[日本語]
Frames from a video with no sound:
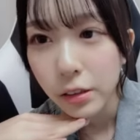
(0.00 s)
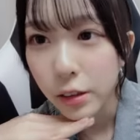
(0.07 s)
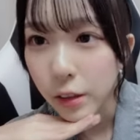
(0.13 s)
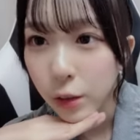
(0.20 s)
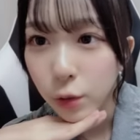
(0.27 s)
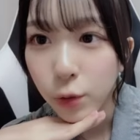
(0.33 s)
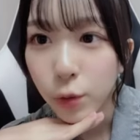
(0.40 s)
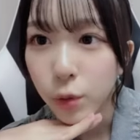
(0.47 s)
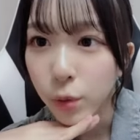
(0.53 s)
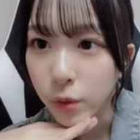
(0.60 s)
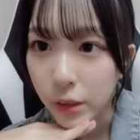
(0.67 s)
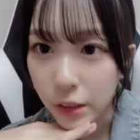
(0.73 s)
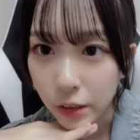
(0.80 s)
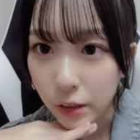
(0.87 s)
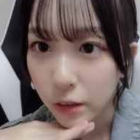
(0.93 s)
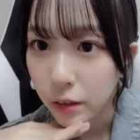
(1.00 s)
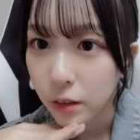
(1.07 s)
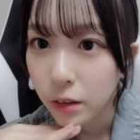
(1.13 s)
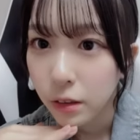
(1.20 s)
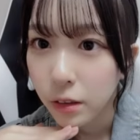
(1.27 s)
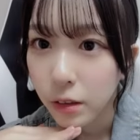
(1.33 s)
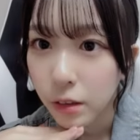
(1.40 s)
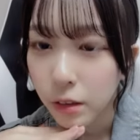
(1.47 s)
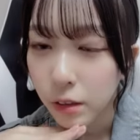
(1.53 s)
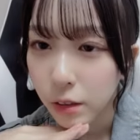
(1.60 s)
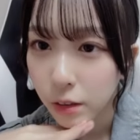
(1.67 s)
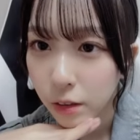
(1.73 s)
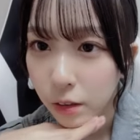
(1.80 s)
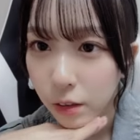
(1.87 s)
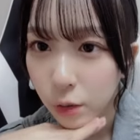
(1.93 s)
て言うよね
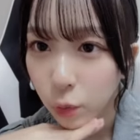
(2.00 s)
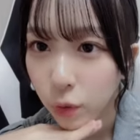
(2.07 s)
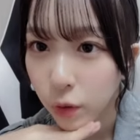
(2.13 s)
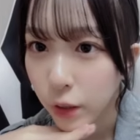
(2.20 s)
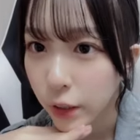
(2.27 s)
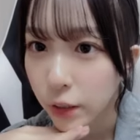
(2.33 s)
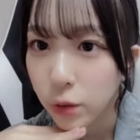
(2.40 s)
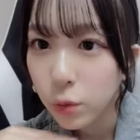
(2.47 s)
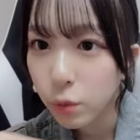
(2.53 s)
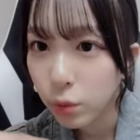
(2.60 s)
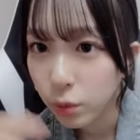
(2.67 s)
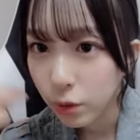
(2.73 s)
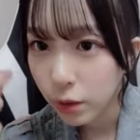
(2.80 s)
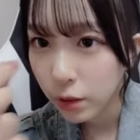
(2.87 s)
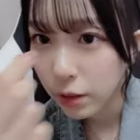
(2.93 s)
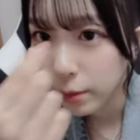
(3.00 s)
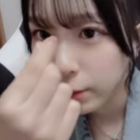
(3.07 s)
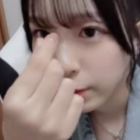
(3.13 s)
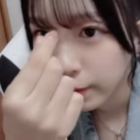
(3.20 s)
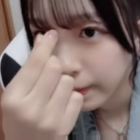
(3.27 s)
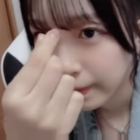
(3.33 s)
北海道とかよりも